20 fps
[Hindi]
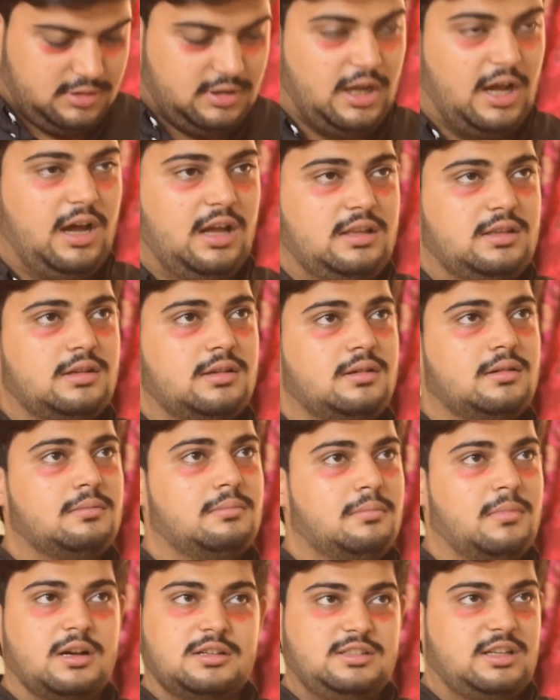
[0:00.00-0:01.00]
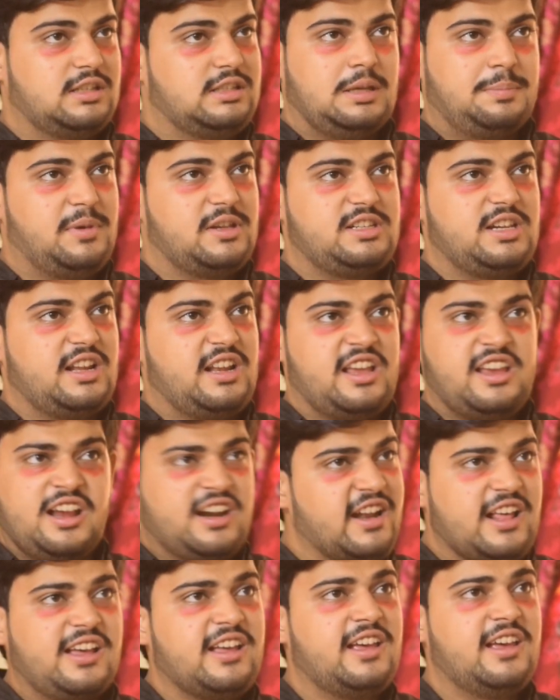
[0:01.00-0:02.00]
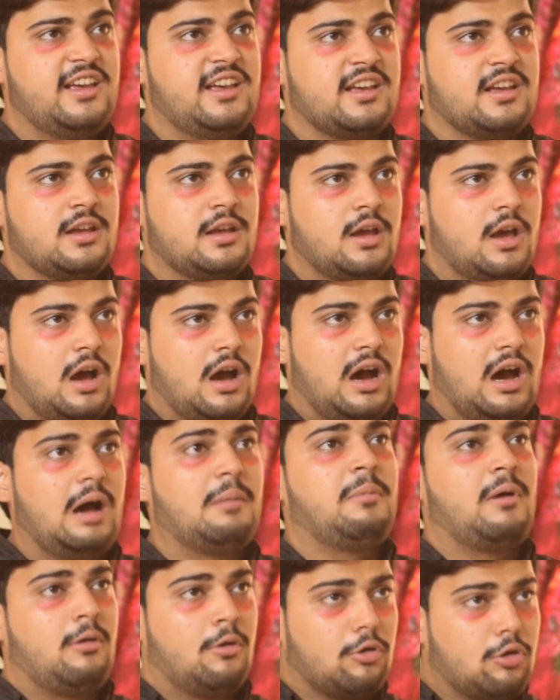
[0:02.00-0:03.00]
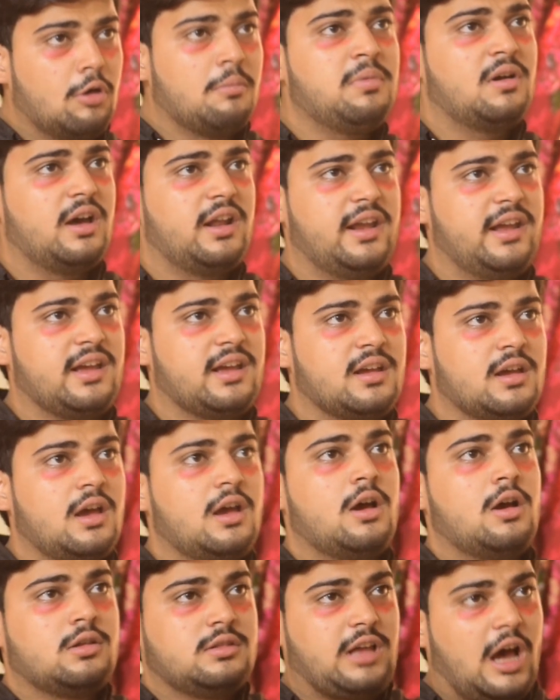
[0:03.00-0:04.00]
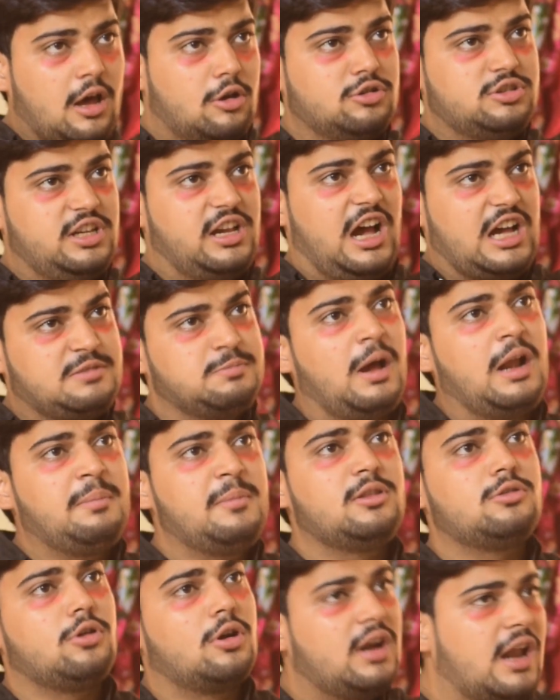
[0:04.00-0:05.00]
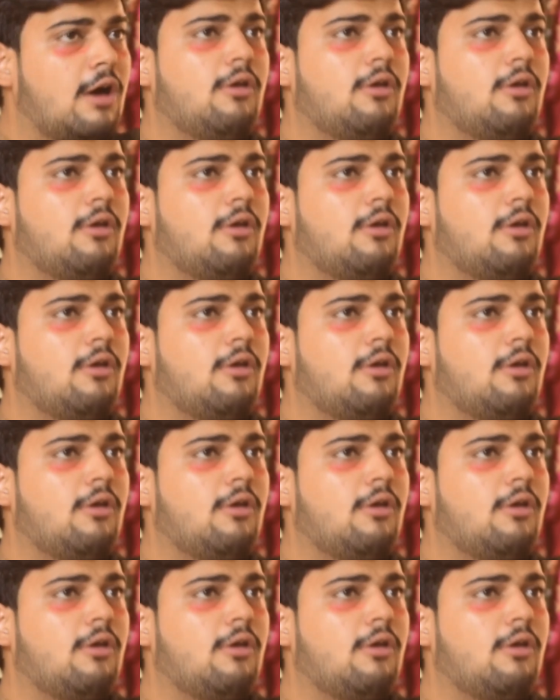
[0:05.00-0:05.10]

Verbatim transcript: तो मकसद से पीछे नहीं हटेंगे आप हुक्म करें तारों से आसमान भी तोड़